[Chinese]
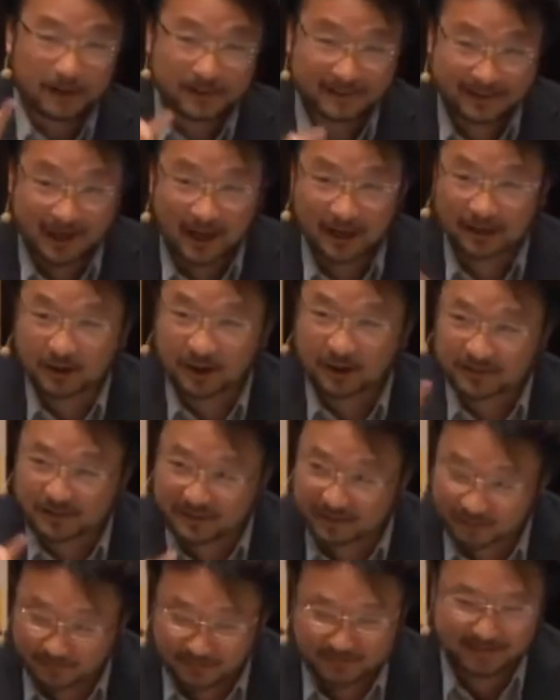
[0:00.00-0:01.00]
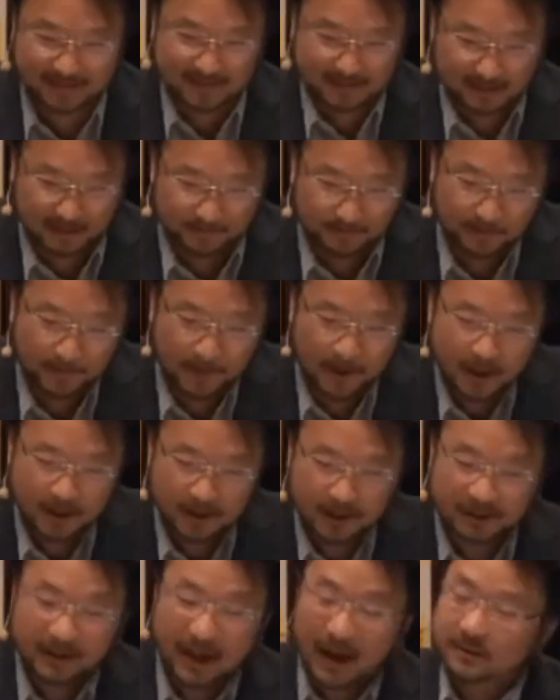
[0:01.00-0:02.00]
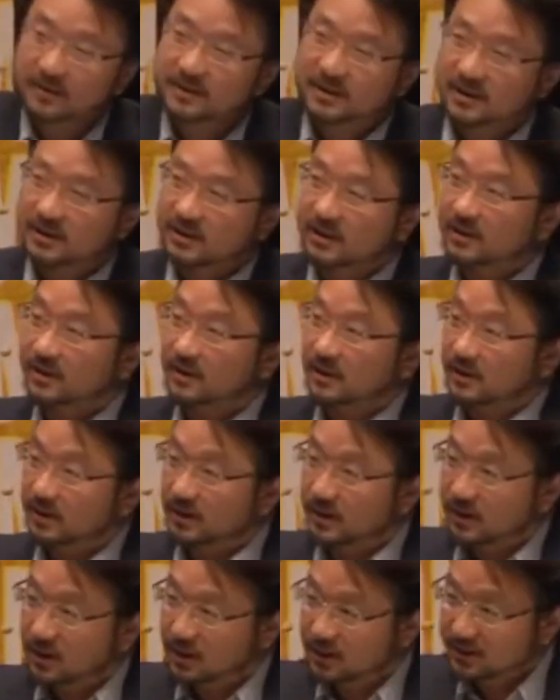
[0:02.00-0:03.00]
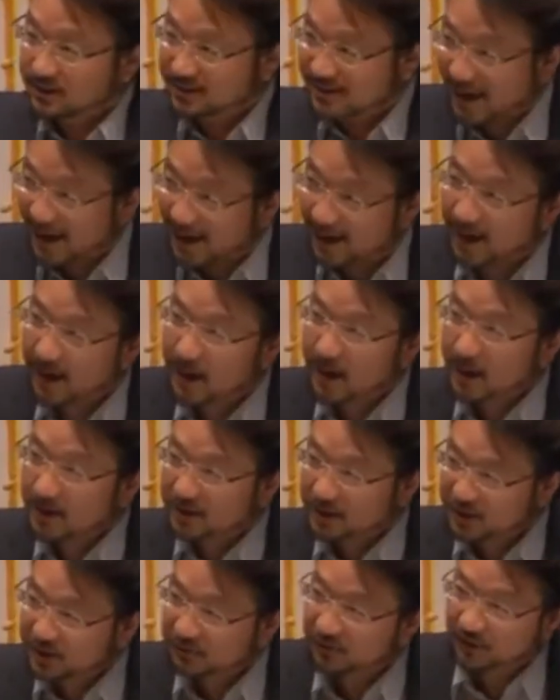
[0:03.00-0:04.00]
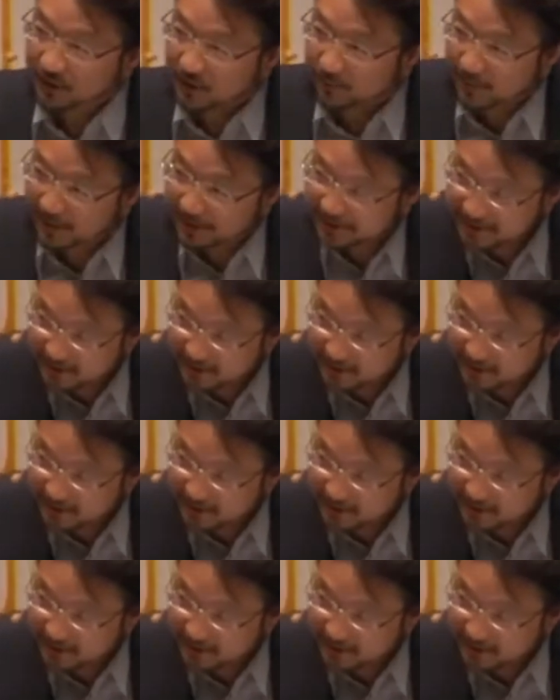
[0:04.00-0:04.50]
斯大林的儿子怎么死的？那当时在西方的媒体